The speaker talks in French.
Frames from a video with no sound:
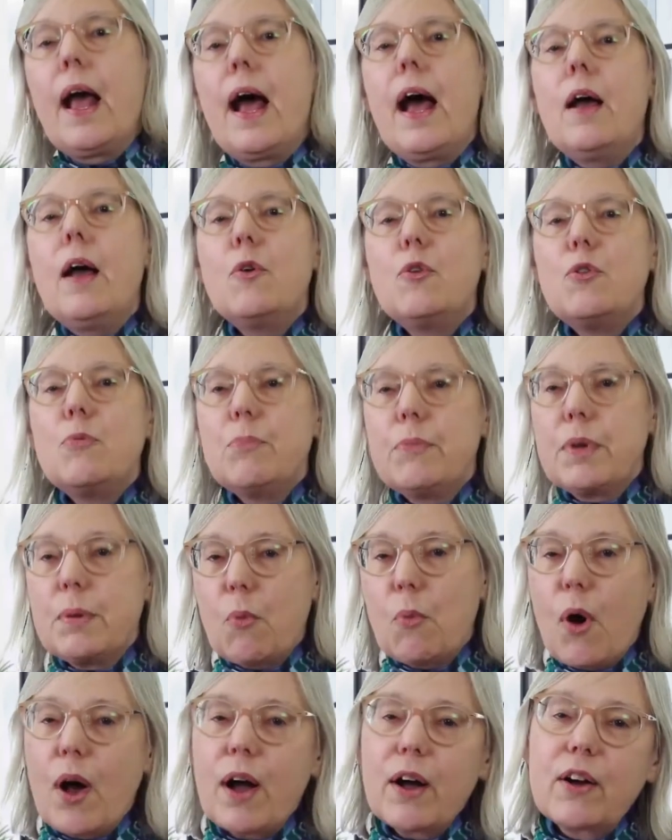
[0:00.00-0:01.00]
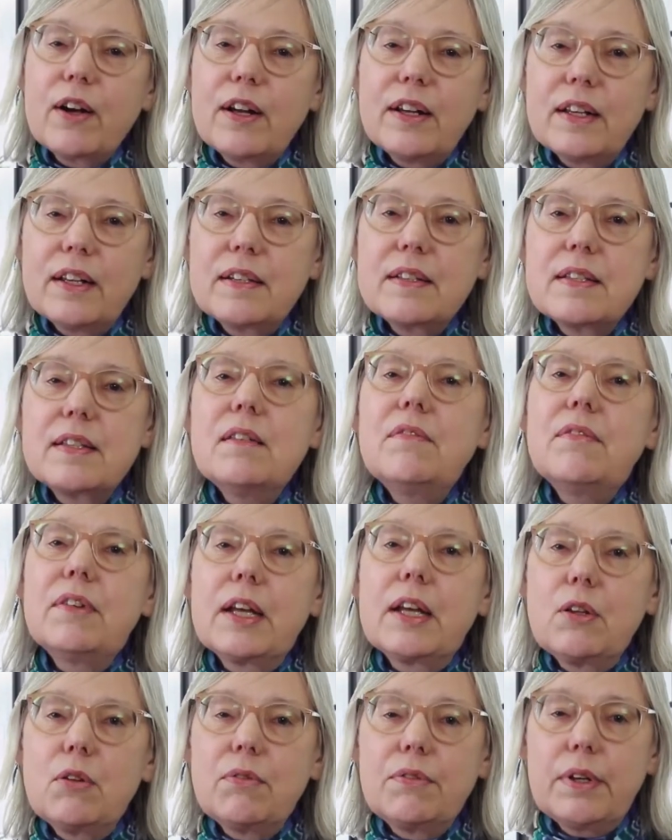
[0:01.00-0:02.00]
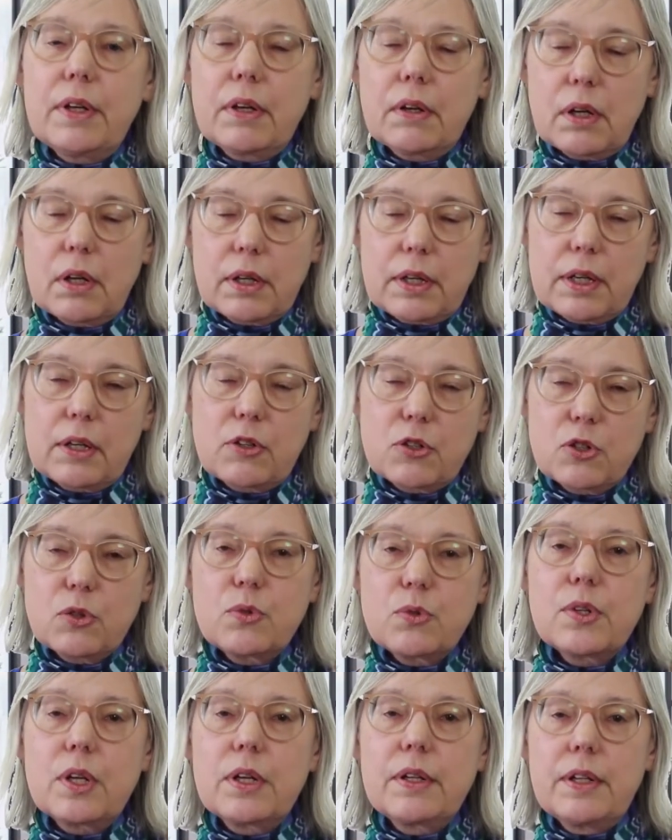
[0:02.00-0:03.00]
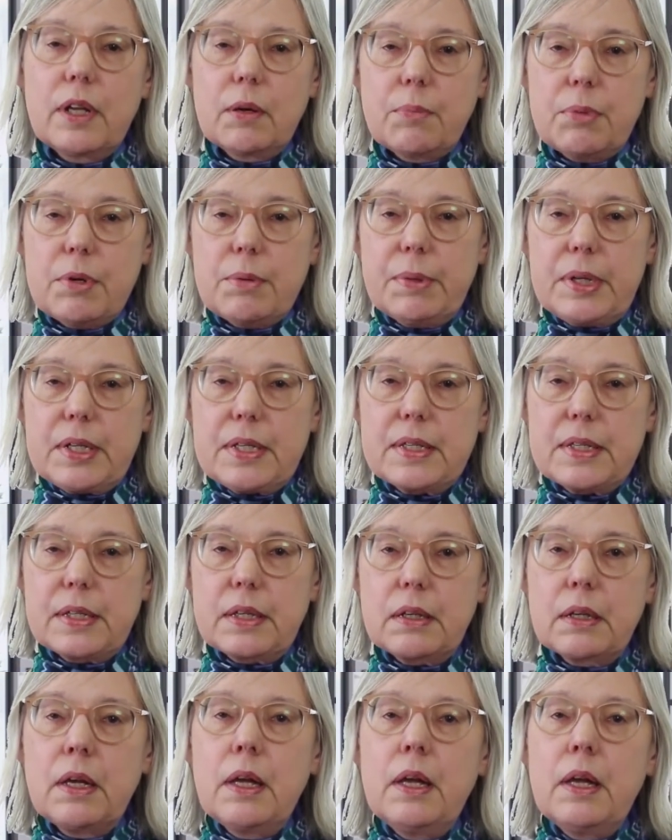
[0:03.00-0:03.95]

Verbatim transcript: à une mémoire collective et à devenir quelque chose d'emblématique.